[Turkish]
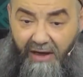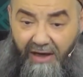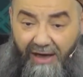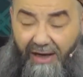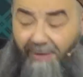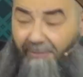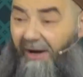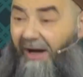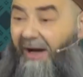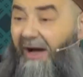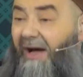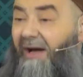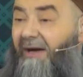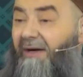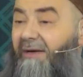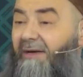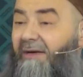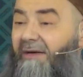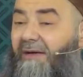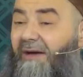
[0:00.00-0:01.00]

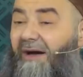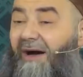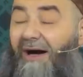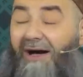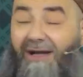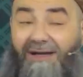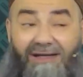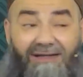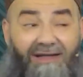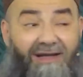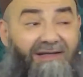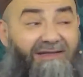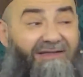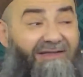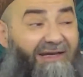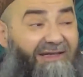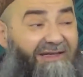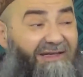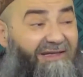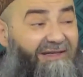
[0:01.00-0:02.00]
Ama
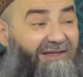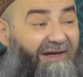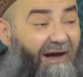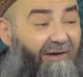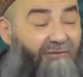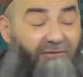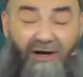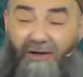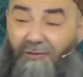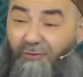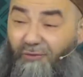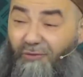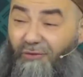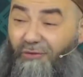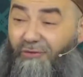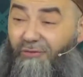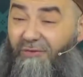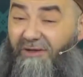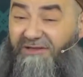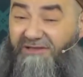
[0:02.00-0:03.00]
aralarındaki kavga,
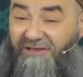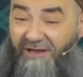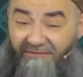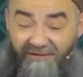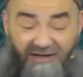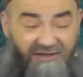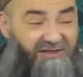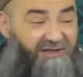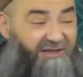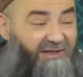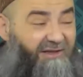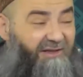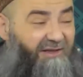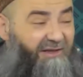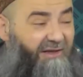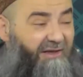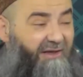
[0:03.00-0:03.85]
gürültü ve savaşın